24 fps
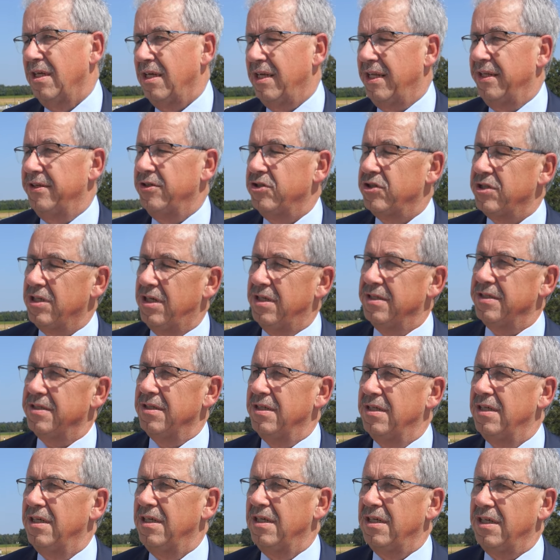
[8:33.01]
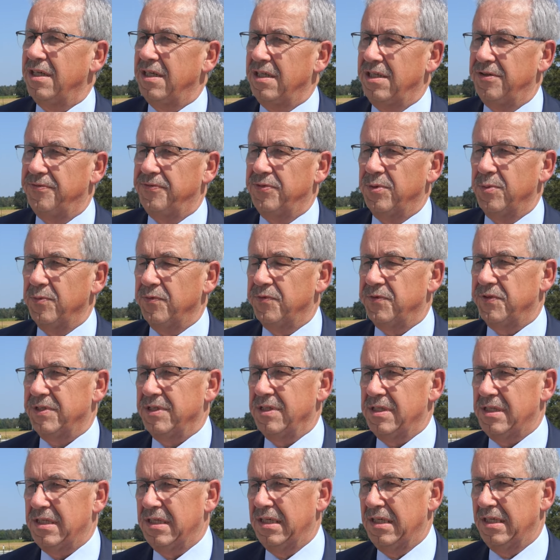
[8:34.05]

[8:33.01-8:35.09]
Landesstraße 50.